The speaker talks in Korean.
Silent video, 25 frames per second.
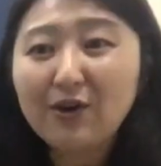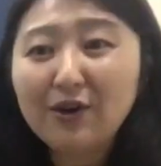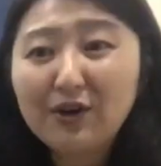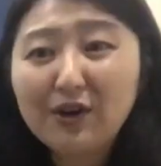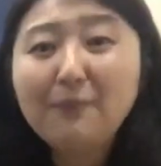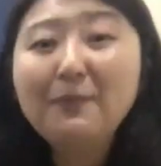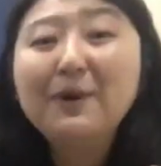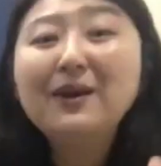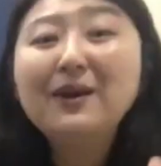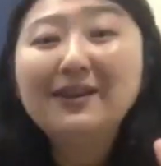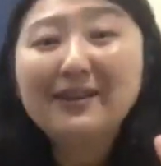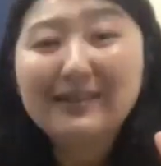
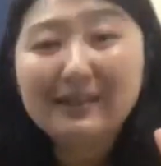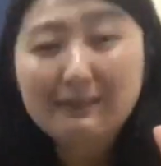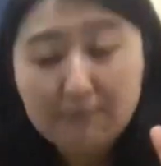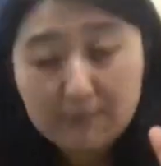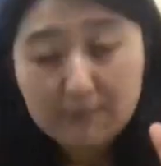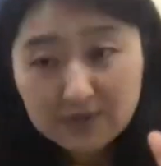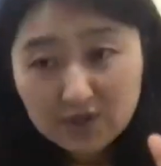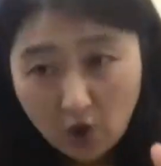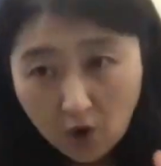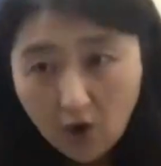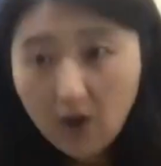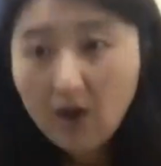이러면은
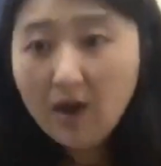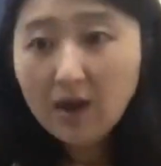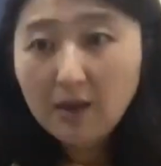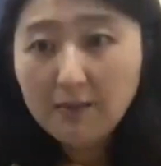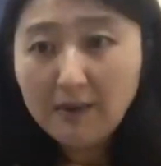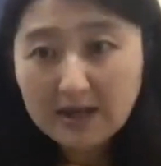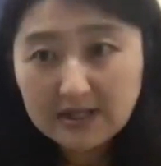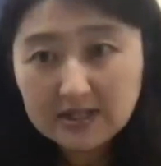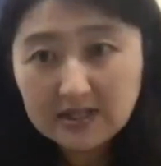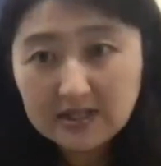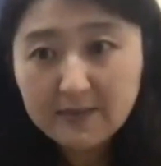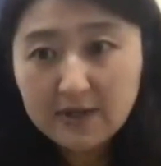정확하게
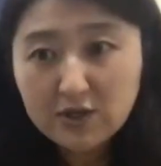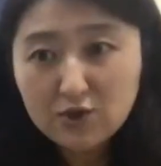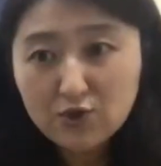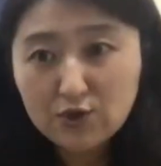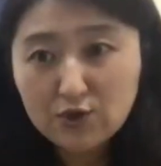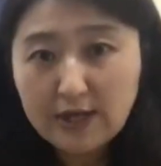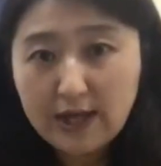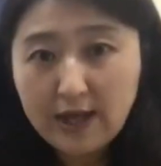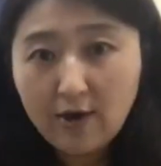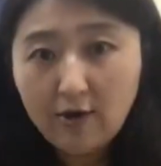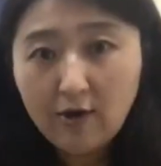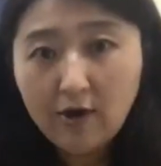말씀해
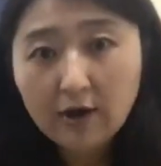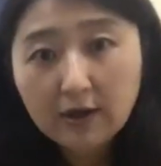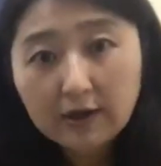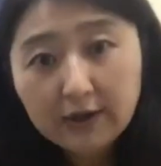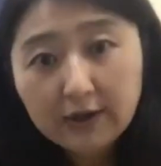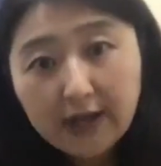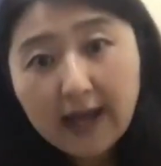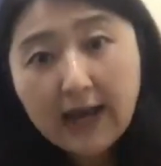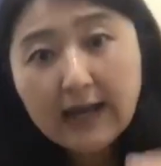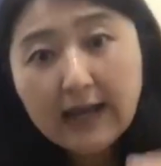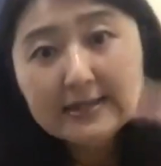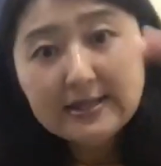주세요.
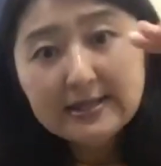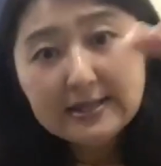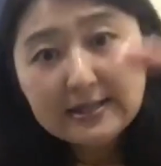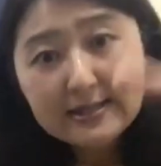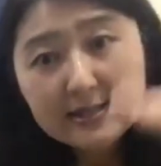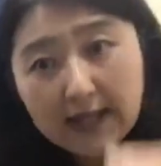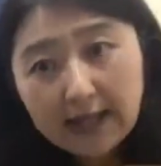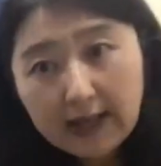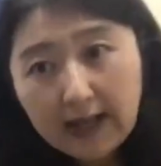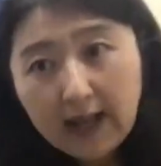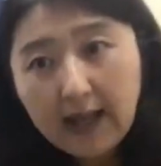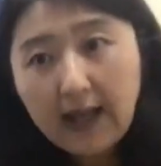그래야지
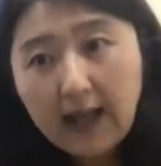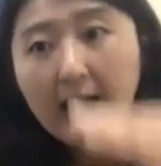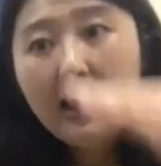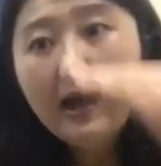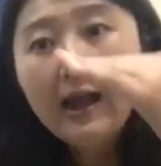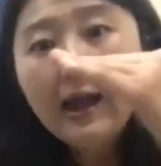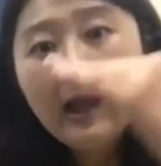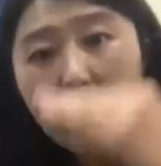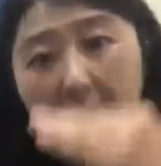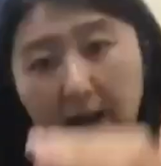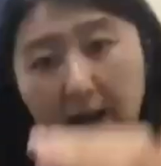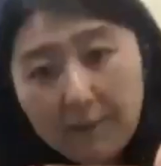제가
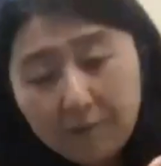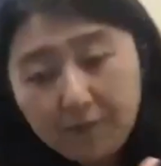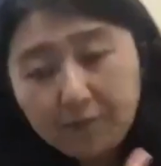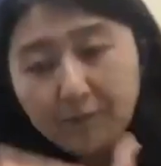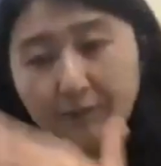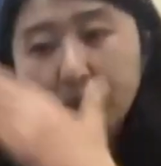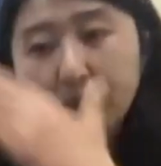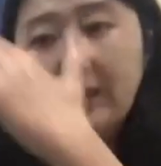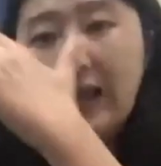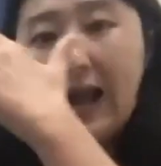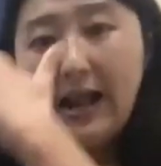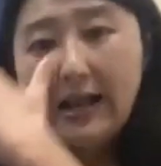
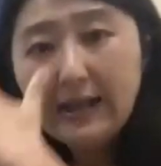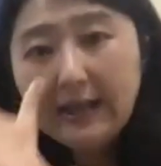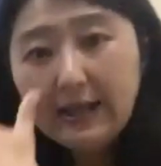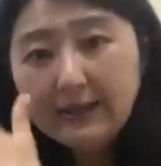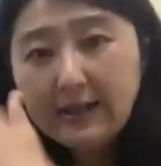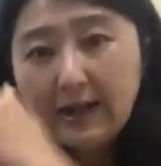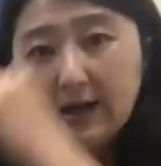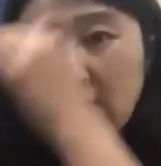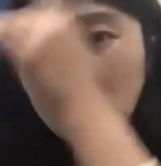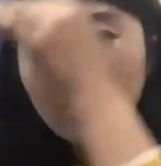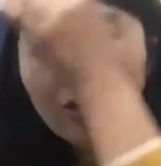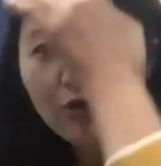알게
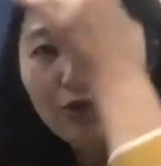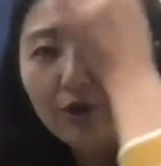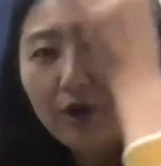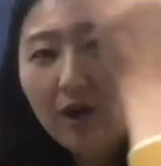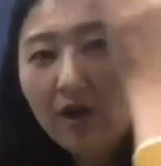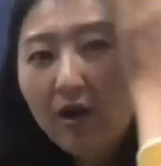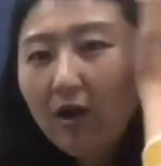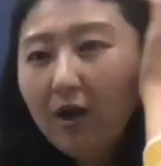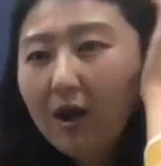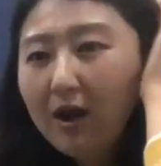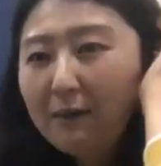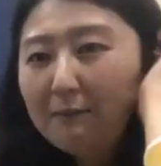될
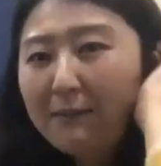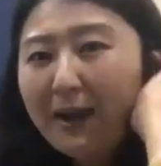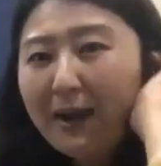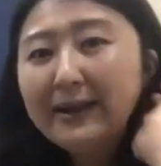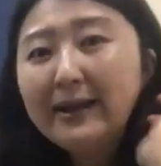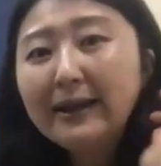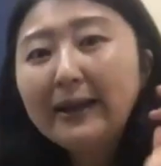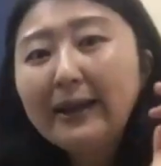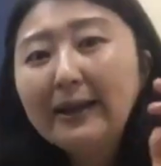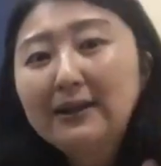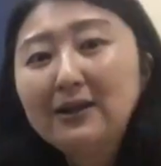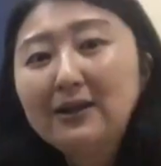거고요.
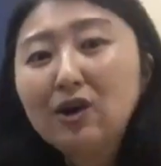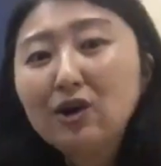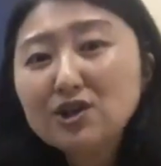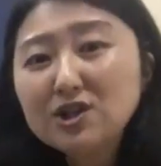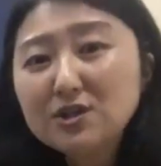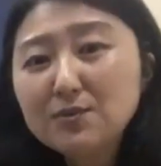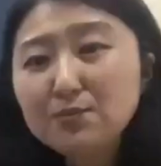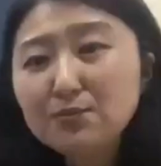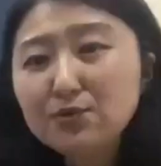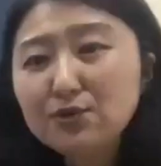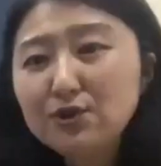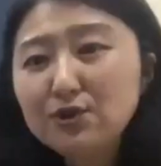만약에 그러신
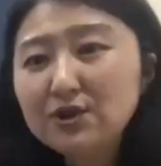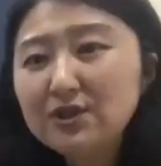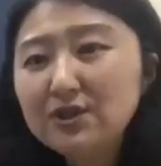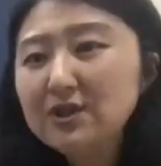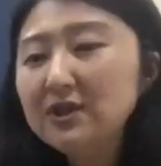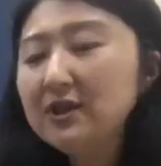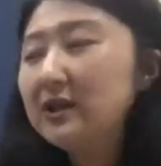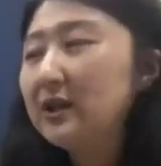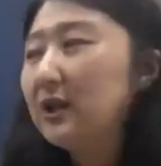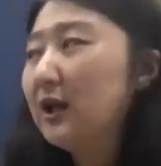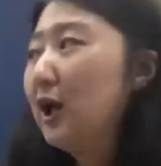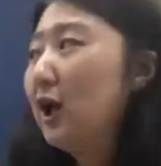
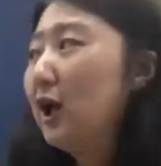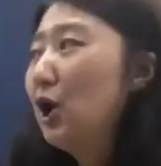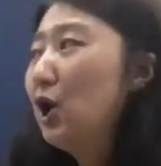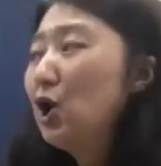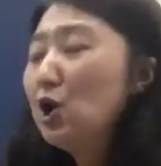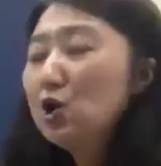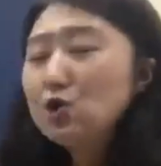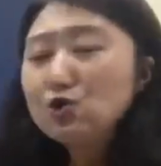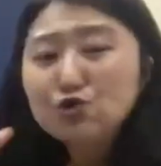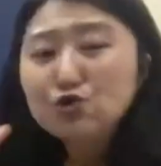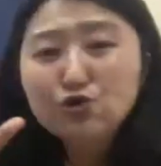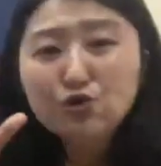분들은
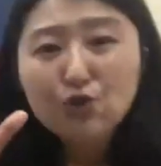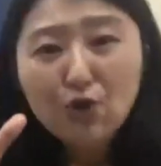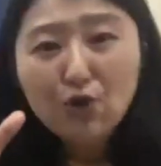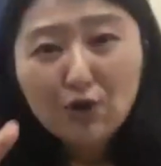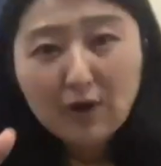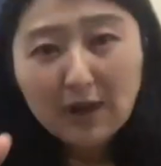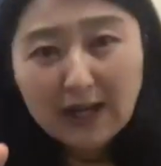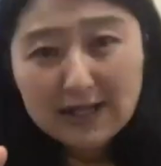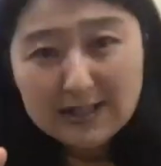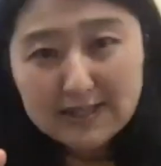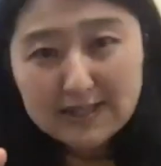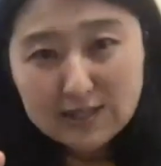
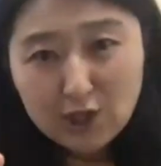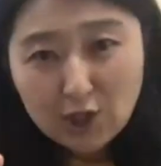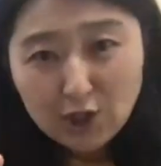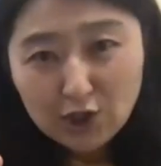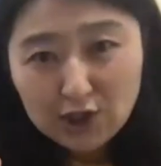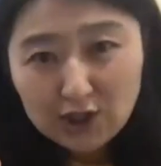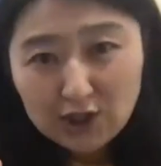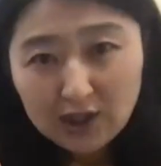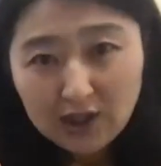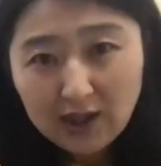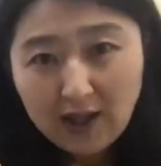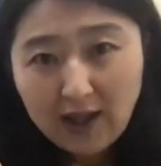수요일까지
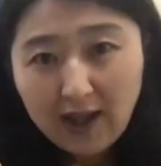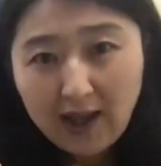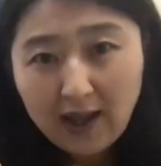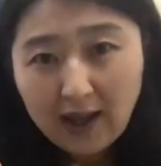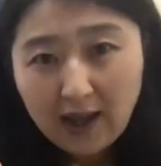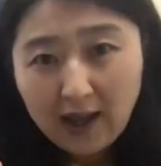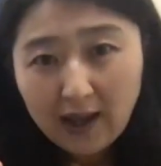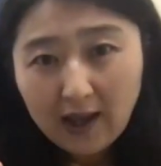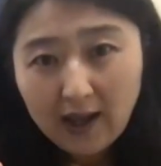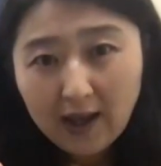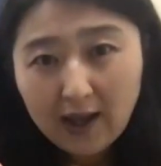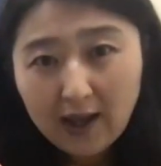
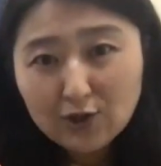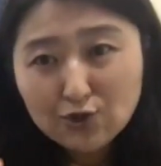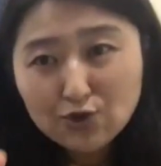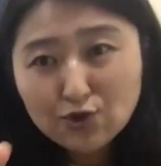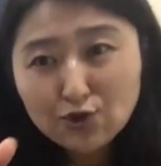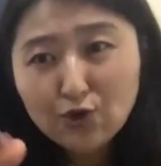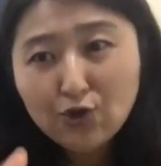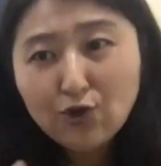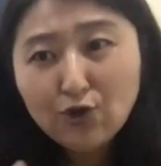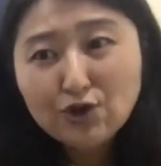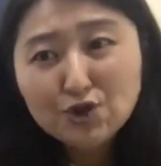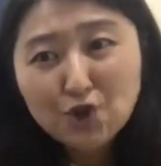쳤는데
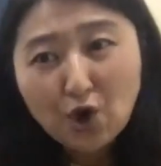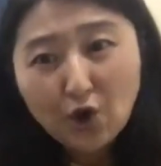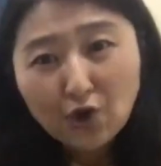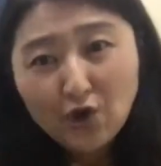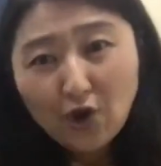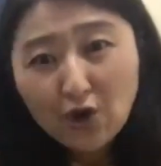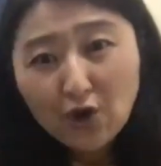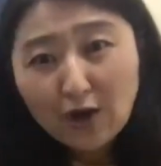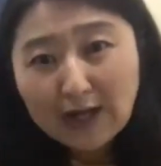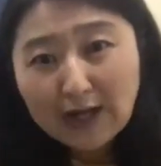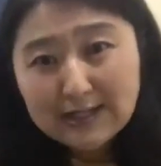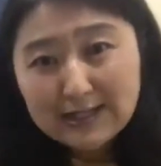수요일
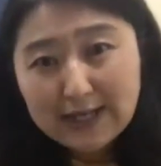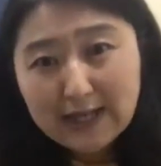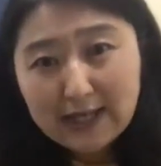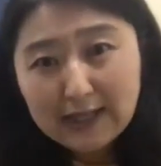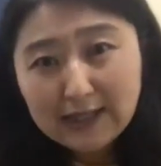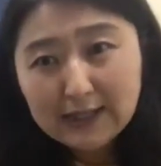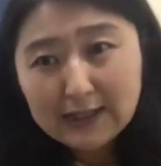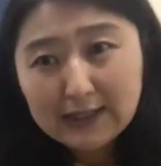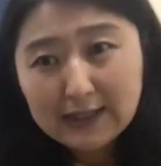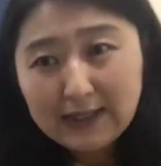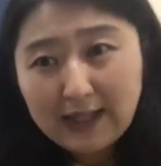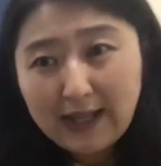저녁까지
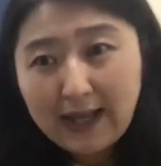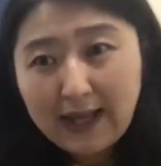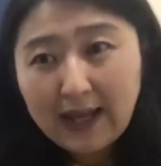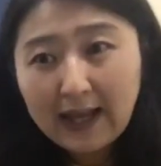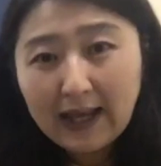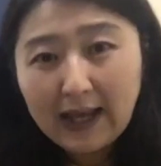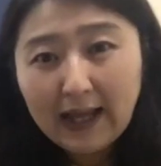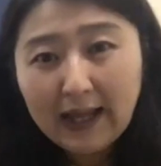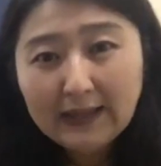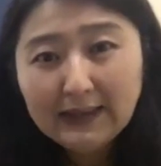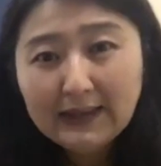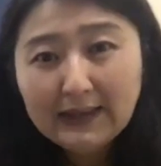했는데
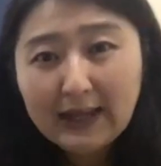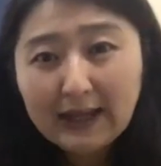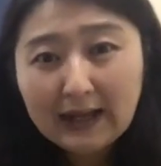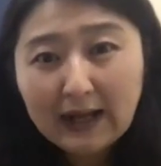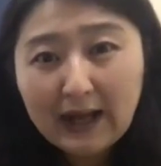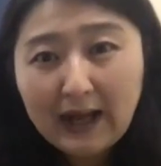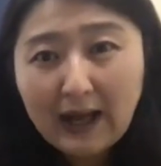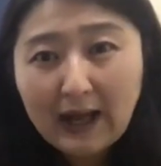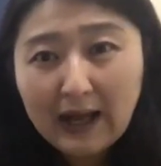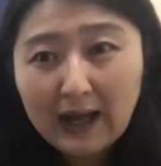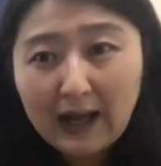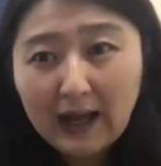
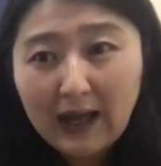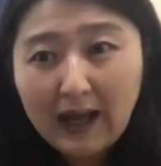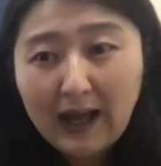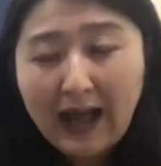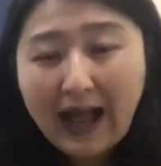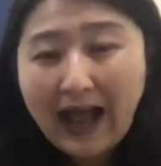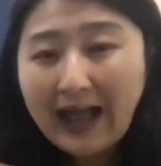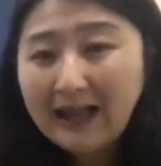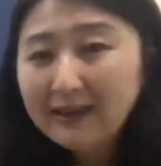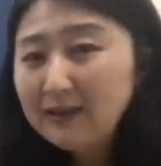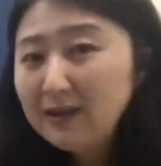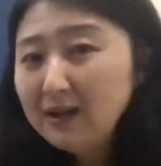내가
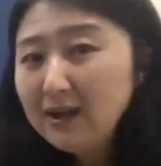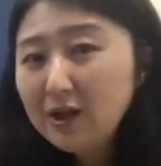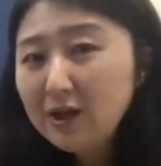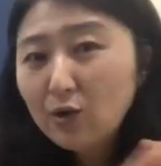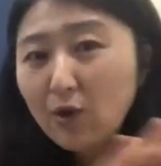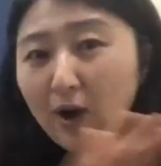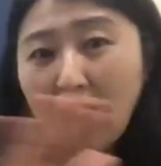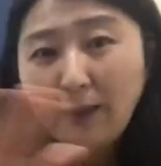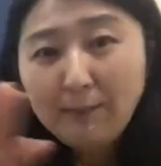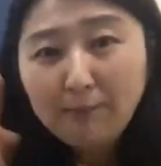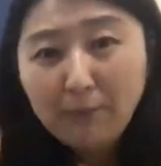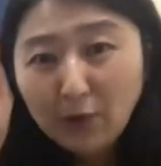안 틀리고
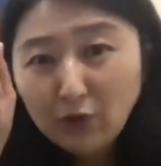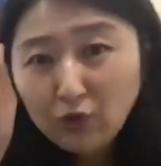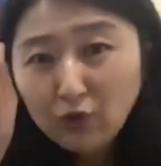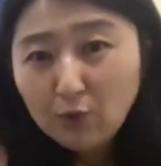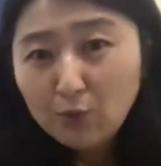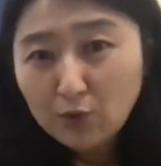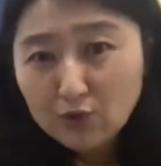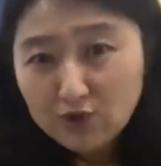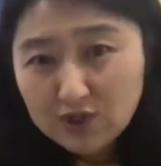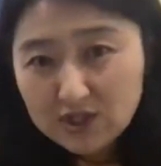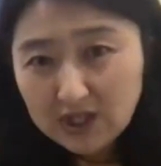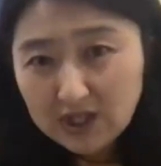한 번도
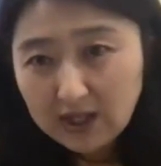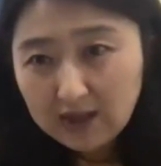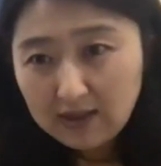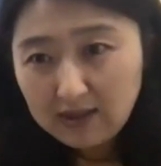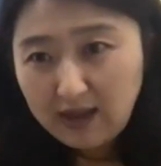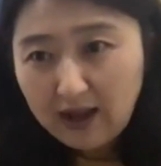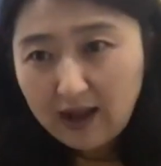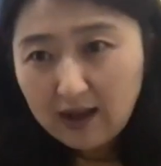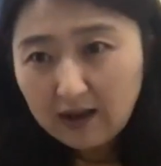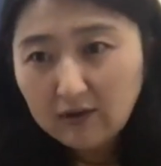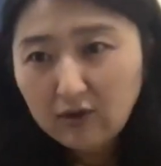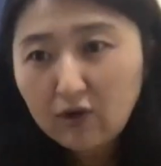못
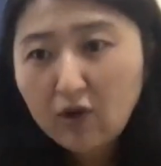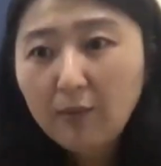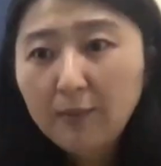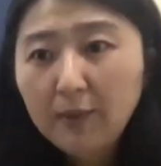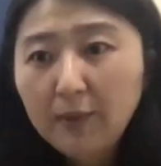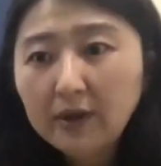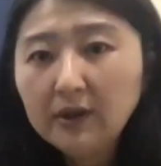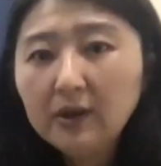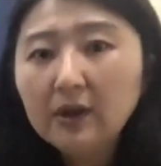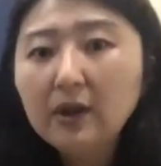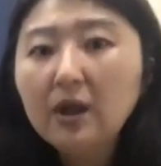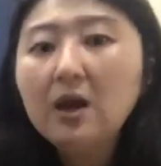치겠다.
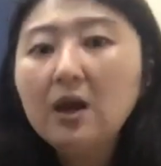그러면은